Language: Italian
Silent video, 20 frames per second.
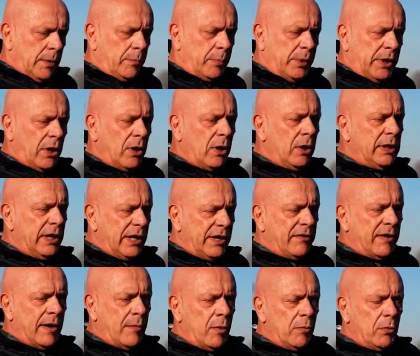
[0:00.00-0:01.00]
però gli
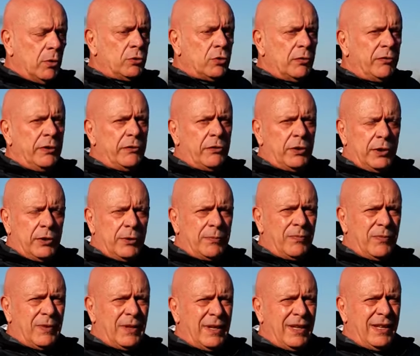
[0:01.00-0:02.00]
arrivavamo molto
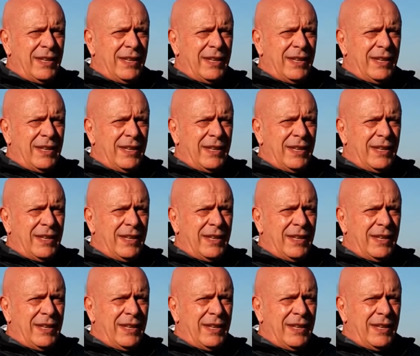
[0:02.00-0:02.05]
vicino.